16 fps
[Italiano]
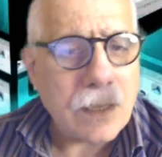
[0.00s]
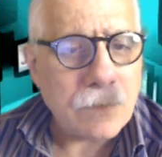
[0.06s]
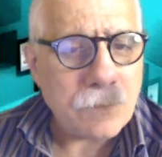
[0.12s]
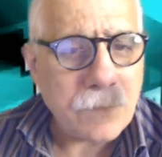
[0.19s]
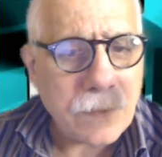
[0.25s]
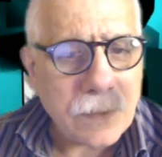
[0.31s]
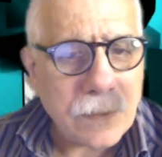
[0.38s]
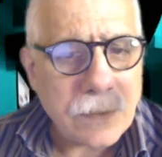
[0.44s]
al
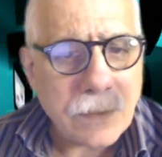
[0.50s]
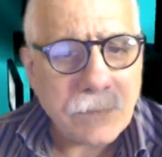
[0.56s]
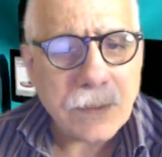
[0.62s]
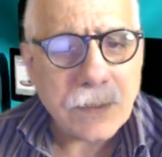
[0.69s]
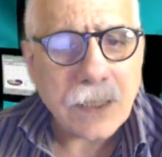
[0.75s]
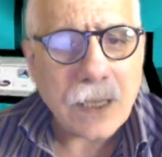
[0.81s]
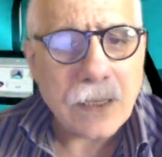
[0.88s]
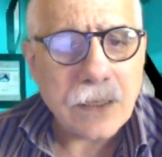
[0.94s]
fine di
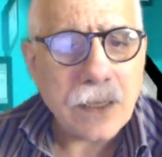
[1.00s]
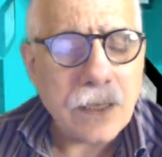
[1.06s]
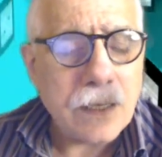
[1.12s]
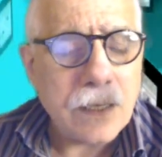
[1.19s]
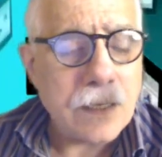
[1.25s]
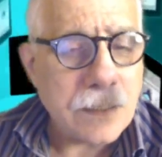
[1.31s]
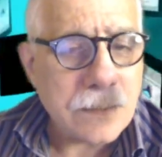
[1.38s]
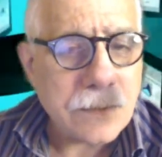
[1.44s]
evitare
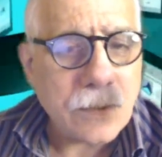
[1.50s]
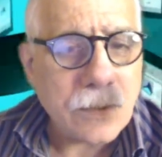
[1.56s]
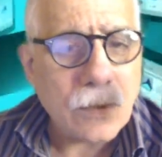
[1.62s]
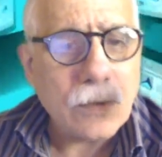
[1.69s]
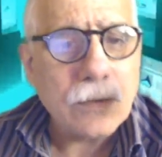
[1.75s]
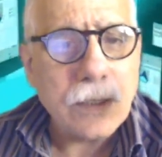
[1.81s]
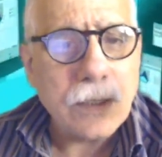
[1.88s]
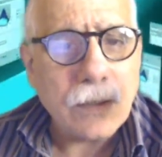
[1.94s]
il
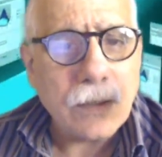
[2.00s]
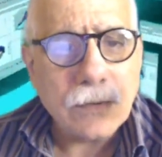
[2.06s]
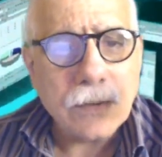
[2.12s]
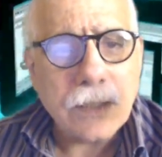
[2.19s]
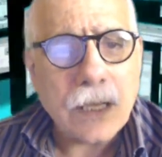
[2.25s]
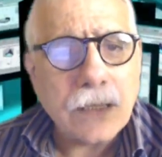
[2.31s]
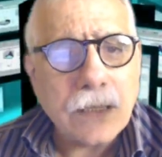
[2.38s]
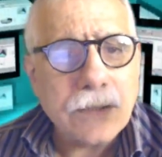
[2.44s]
rischio di
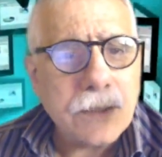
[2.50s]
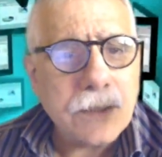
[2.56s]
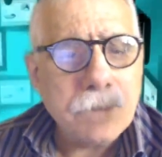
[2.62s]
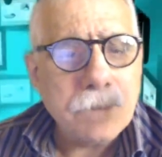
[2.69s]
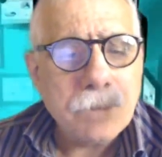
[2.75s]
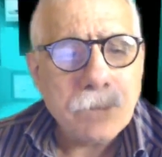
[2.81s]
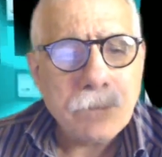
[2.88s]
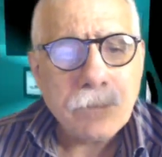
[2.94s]
contagi.
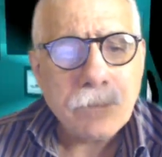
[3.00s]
